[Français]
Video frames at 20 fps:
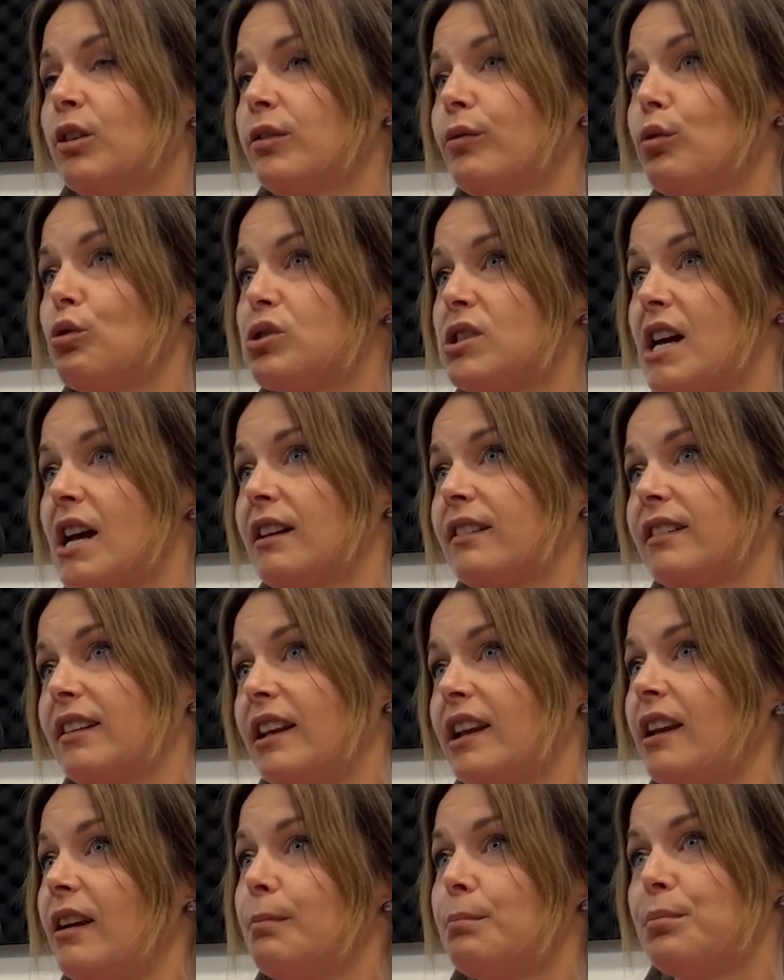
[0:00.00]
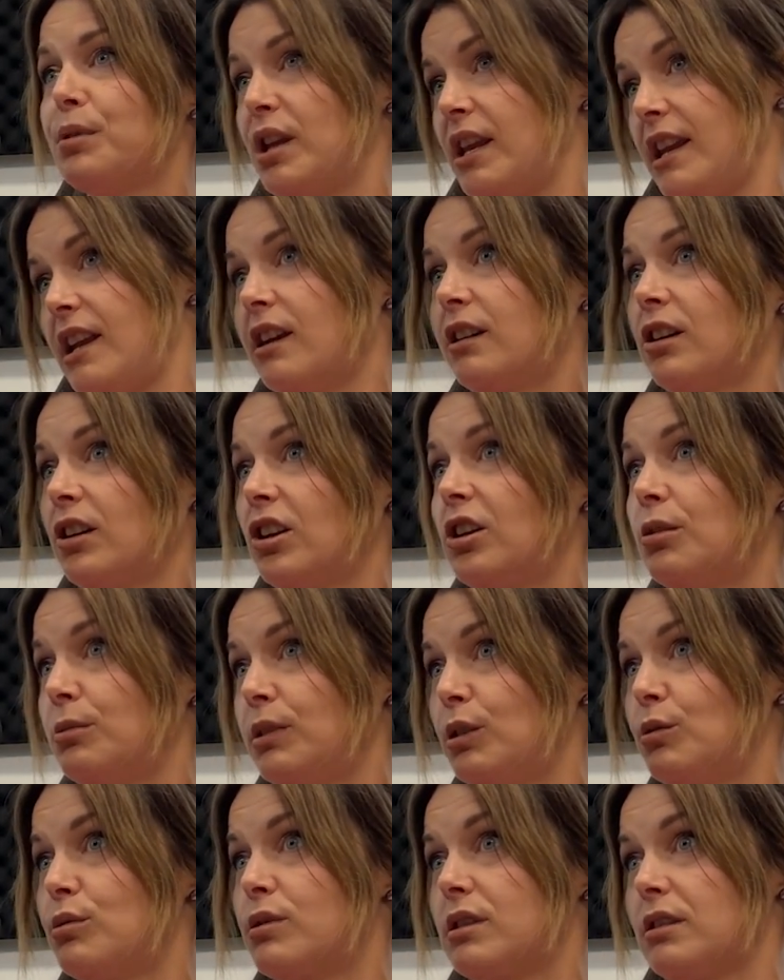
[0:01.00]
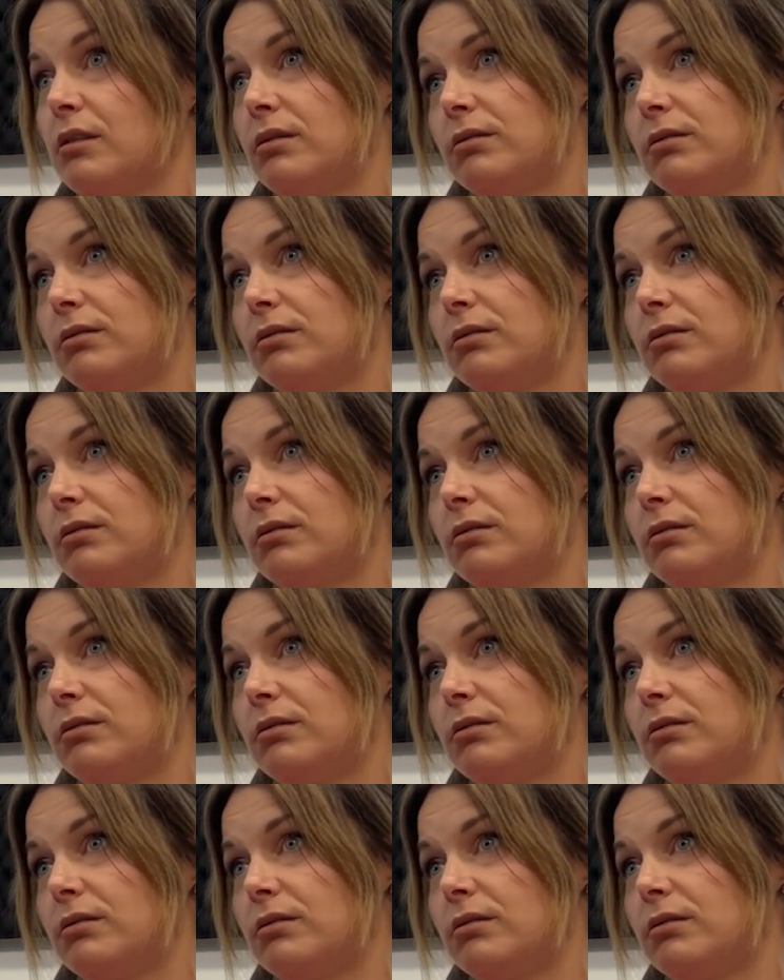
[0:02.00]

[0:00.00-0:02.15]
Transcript: niveau santé puis économie aussi.